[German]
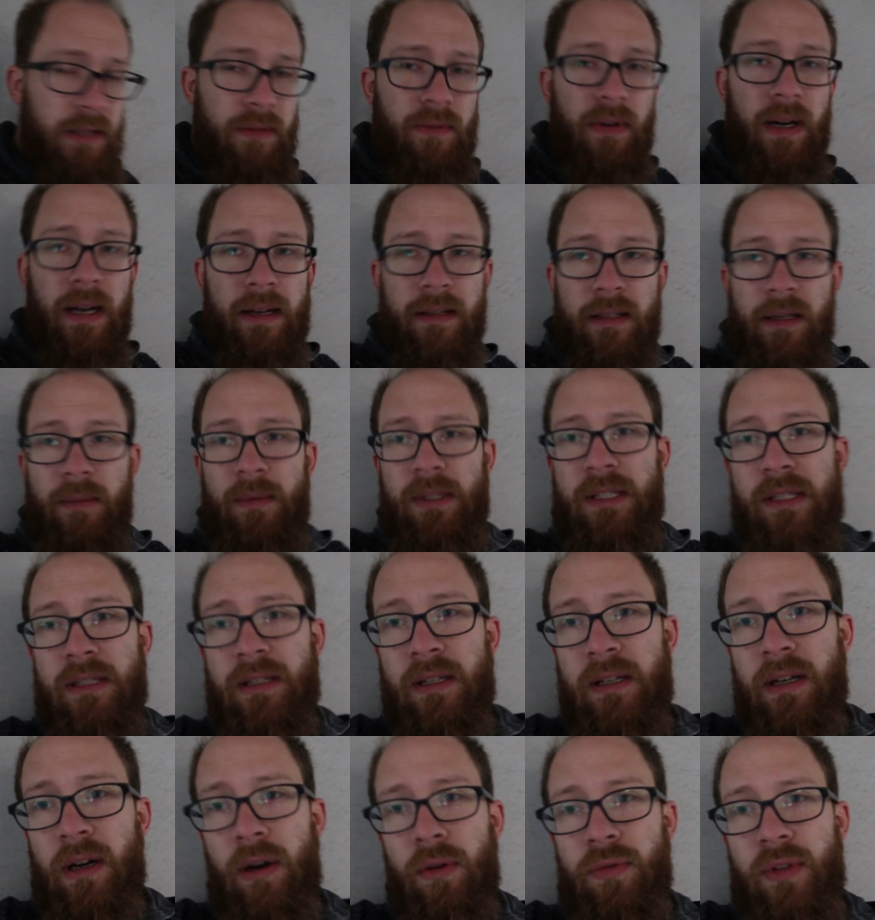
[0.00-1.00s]
ich den Wagen damals
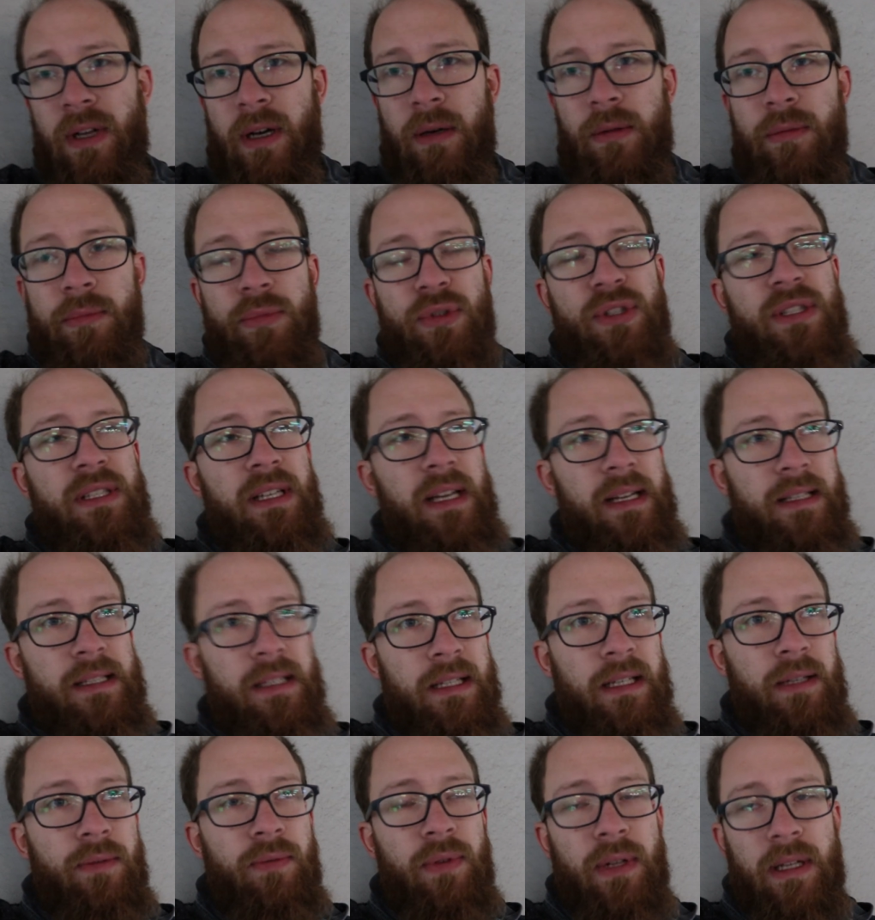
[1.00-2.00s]
gekauft habe, musste ich
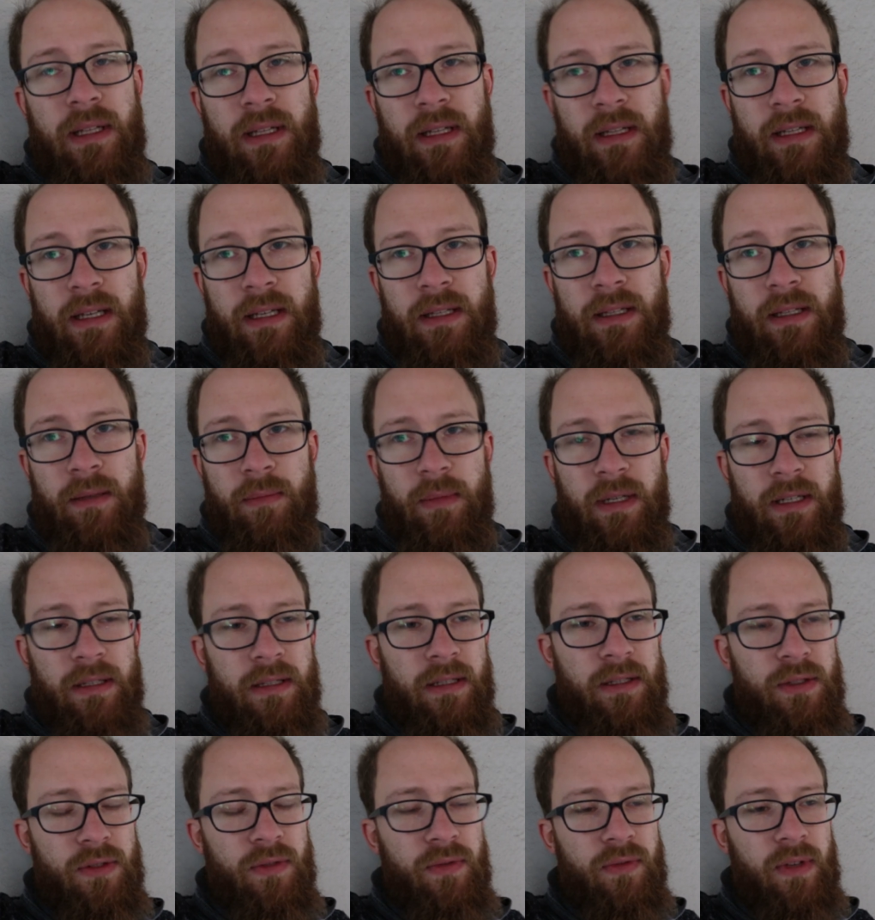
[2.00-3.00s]
extrem viel an der Technik machen.
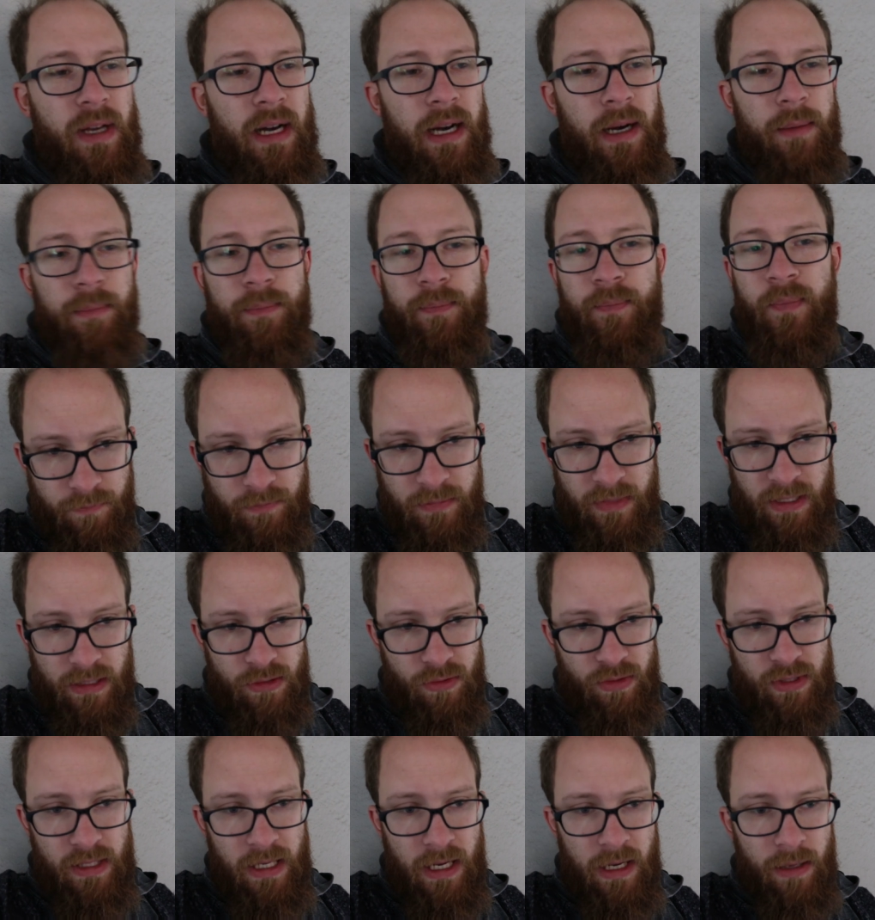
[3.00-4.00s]
Also wir haben,
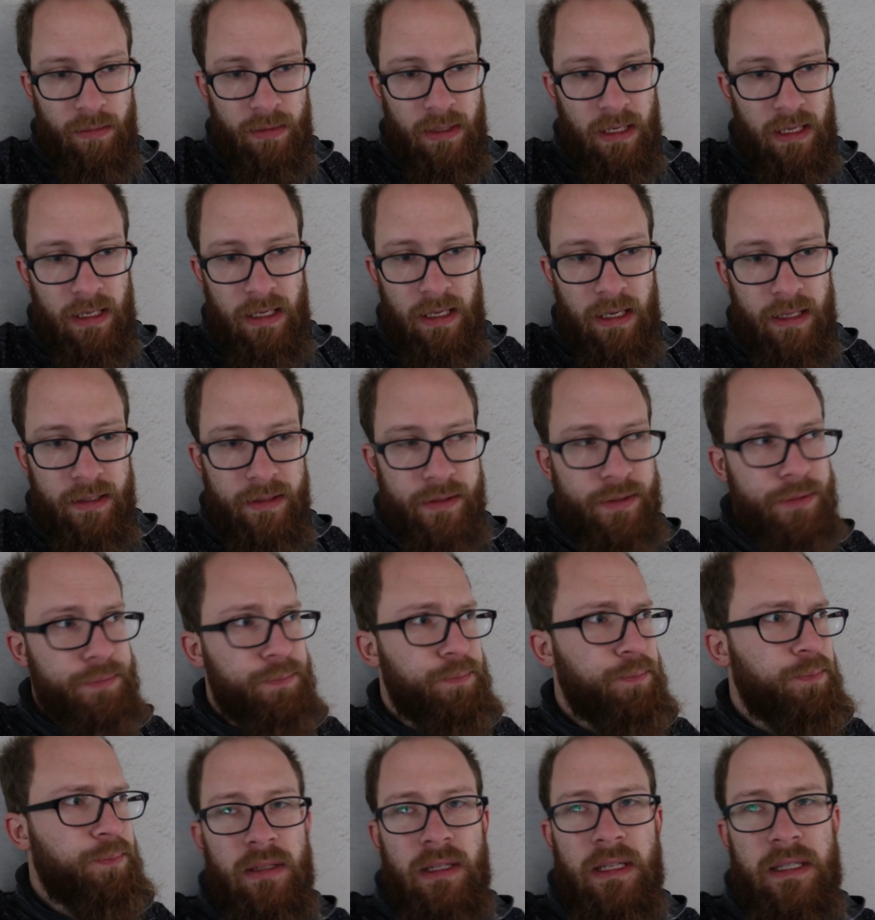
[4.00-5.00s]
also ich habe alleine,
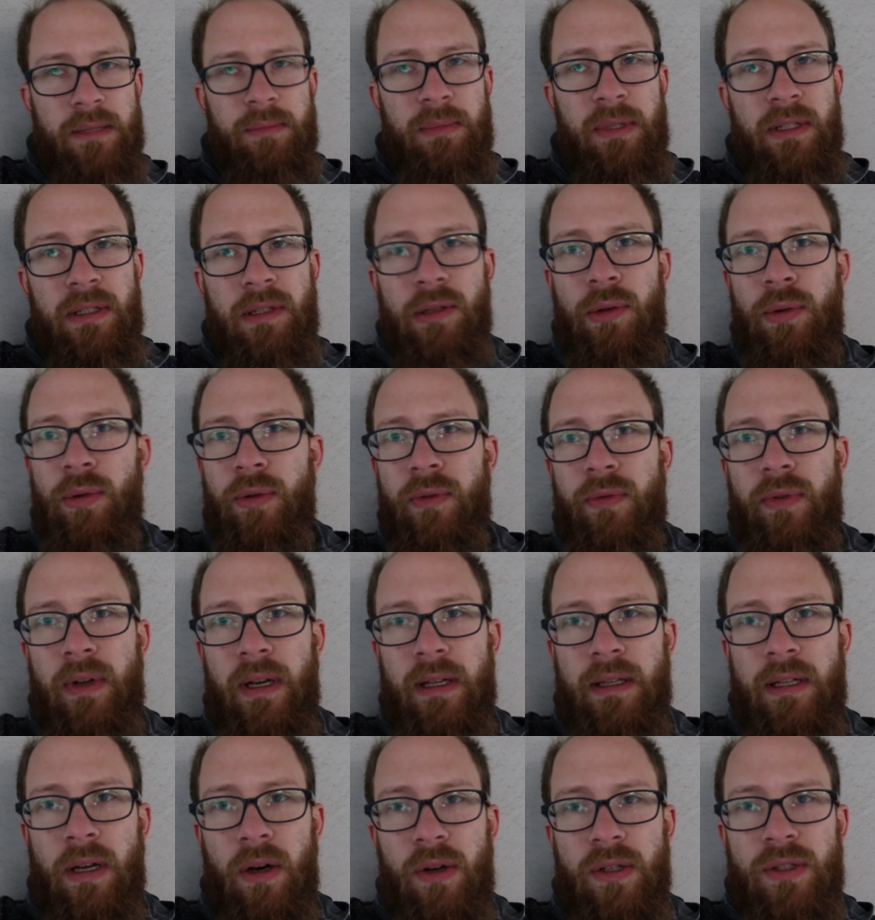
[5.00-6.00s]
lass mich nicht lügen,
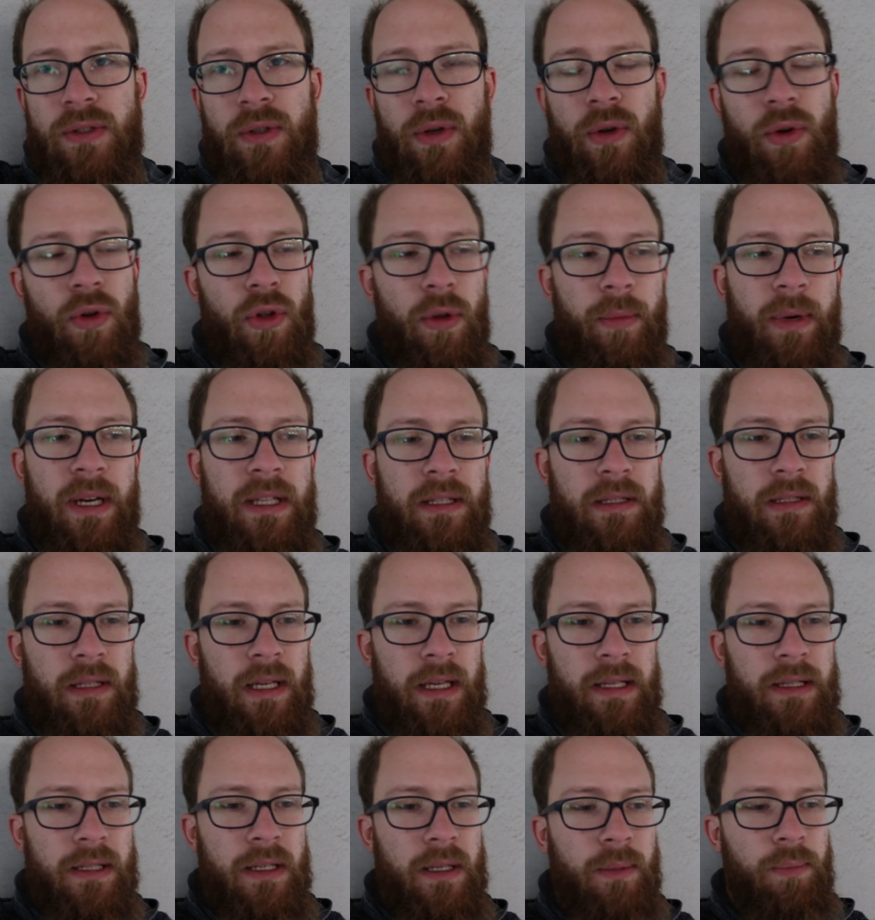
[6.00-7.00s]
vielleicht 1000 Euro nochmal in die
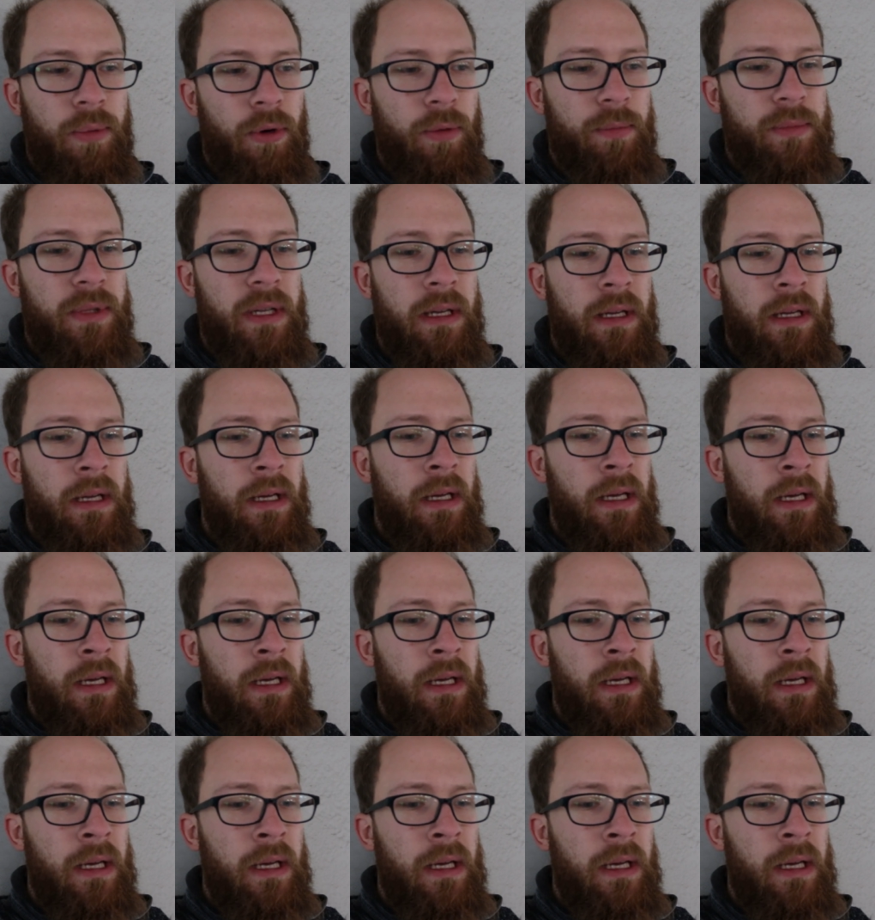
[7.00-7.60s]
Technik gepumpt.